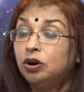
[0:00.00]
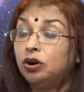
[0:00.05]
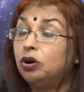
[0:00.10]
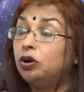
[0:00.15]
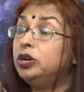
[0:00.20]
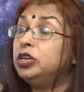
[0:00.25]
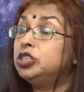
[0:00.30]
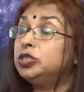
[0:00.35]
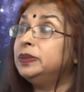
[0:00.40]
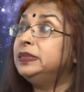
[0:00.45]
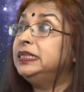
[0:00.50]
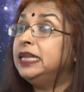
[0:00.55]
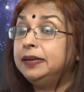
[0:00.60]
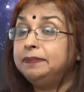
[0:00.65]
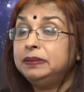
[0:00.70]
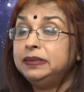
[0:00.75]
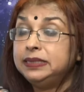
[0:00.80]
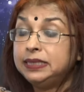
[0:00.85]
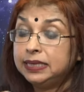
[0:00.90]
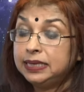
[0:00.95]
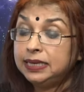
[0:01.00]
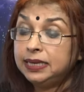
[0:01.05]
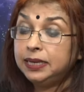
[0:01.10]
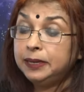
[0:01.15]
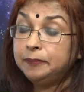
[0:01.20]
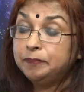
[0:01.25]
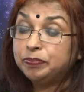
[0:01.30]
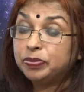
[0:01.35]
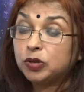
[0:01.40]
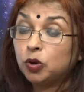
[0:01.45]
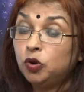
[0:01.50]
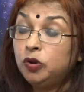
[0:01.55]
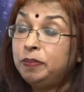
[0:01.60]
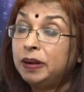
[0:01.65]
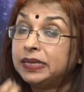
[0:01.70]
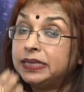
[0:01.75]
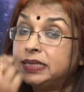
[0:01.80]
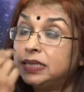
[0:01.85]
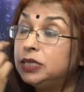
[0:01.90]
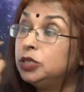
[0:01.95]
অনেক সময় দেখবেন যে কি ওই
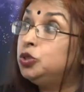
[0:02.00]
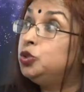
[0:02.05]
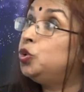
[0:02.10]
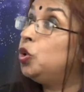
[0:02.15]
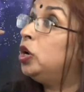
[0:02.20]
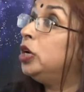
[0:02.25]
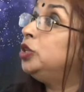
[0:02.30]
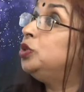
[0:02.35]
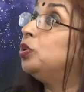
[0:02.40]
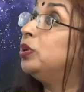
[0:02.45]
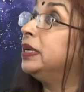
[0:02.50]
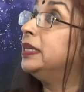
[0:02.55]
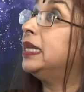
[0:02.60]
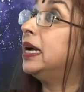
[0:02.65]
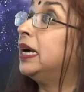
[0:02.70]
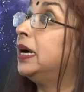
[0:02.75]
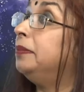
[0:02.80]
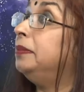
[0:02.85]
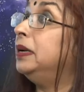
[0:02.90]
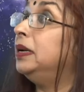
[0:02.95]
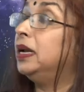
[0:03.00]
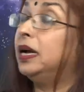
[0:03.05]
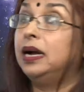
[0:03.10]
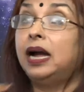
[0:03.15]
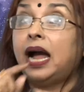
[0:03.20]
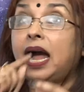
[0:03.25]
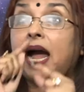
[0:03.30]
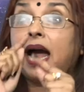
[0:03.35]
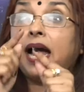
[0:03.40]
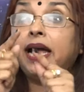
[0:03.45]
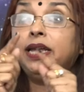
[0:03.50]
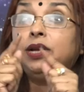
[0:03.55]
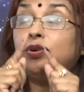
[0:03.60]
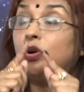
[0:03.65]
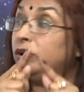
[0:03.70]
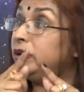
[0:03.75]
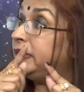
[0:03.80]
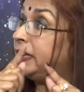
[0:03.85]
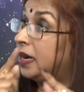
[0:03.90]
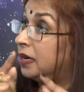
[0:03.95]
বাচ্চাটা চোখে চোখে তাকাবে না আই
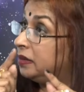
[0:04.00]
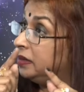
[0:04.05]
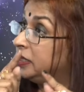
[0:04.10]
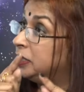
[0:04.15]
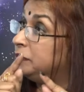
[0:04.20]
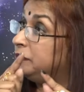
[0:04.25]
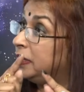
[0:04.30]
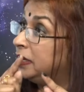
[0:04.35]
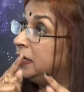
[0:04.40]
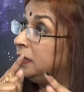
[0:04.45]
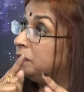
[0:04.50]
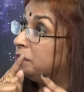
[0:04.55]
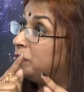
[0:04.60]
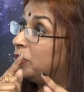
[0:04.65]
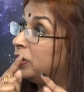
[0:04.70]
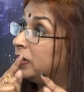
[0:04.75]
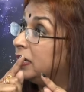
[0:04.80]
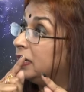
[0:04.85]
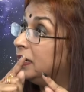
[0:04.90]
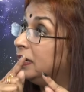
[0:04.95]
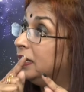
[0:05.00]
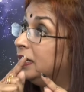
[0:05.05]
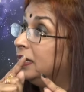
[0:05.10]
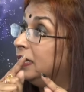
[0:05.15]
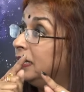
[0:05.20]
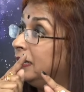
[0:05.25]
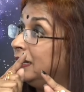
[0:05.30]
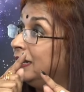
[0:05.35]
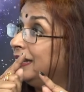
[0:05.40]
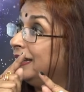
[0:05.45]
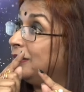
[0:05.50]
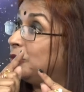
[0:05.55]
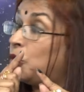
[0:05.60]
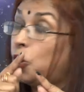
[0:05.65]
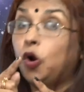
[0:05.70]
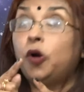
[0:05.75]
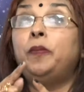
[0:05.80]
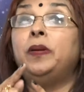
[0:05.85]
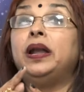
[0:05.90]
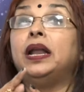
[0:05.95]
কন্ট্যাক্ট ইজ ভেরি ইম্পর্টেন্ট করবে না
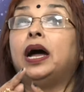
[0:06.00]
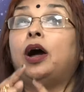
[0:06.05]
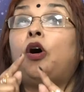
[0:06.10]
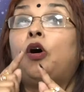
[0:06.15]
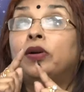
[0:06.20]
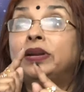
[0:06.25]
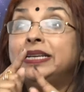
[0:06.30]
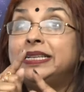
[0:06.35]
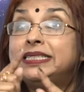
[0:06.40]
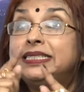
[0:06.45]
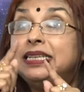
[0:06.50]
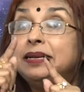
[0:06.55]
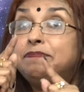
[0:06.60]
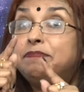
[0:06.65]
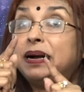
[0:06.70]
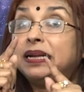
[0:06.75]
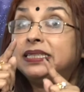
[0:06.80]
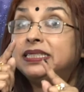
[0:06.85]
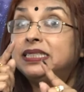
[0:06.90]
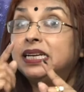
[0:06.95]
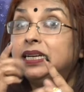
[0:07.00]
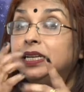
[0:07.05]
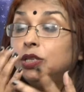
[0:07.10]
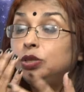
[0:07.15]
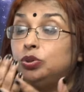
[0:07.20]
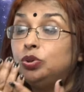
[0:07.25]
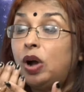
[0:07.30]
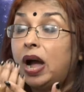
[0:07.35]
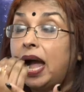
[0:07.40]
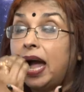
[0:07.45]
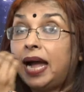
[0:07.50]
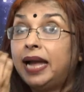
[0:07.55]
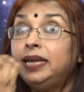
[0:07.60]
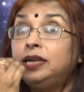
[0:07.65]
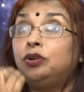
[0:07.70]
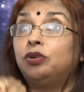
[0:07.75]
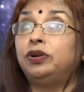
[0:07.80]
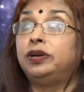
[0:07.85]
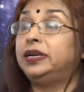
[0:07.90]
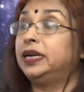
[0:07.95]
করবে না অটিস্টিক বাচ্চা কিন্তু আই
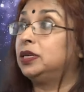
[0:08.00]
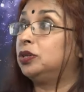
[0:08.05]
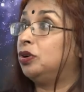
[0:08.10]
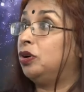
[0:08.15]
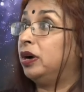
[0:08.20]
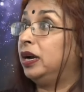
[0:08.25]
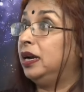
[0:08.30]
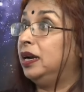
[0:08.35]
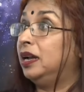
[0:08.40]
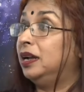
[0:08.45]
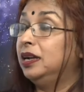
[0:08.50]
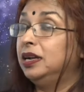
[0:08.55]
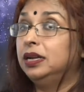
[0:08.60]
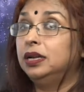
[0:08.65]
কন্ট্যাক্ট করে না